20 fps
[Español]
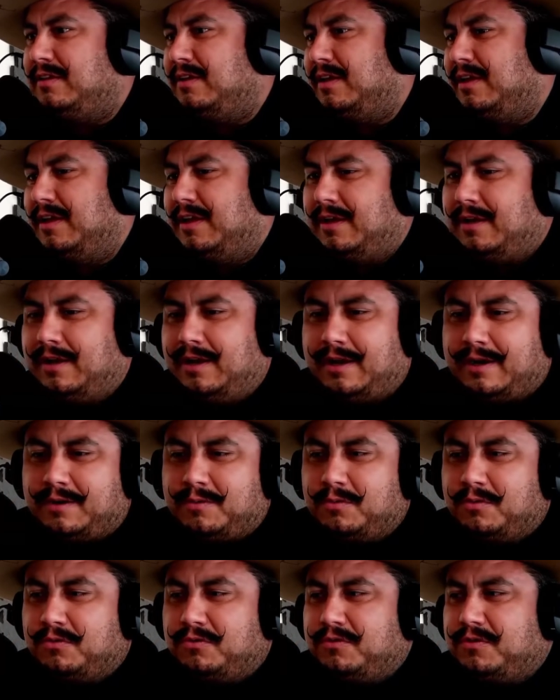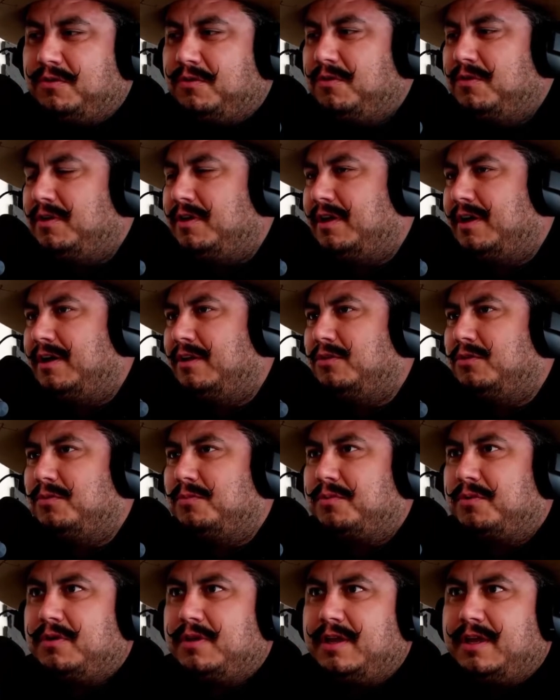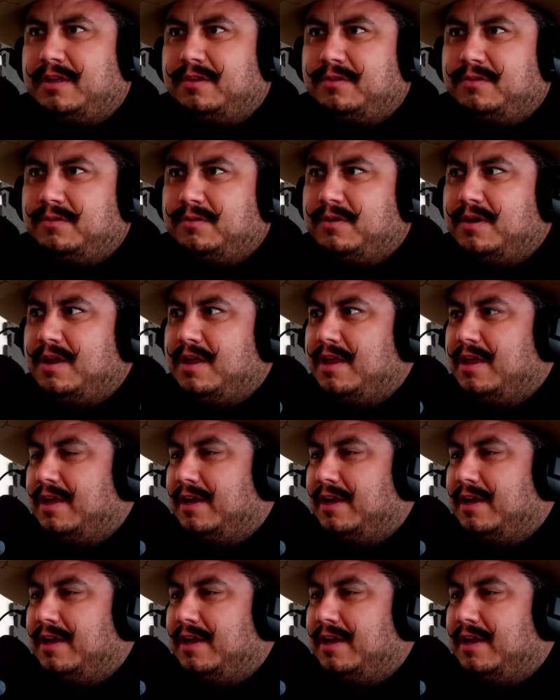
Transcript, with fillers: creer en la revolución, creer en tu proyecto,